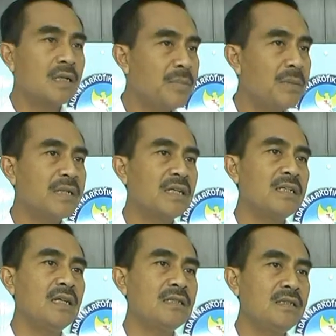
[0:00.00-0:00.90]
Lebih
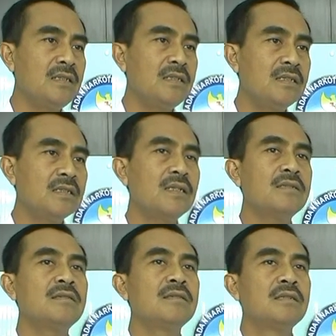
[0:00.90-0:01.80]
berhati-hati
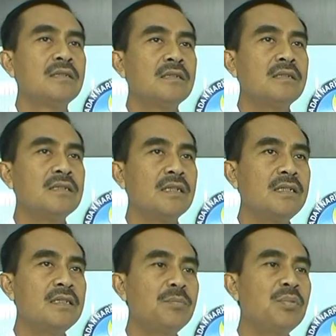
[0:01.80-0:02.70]
dengan
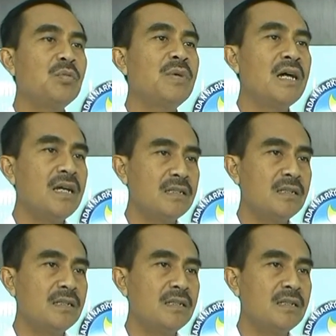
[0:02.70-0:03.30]
terjadinya perubahan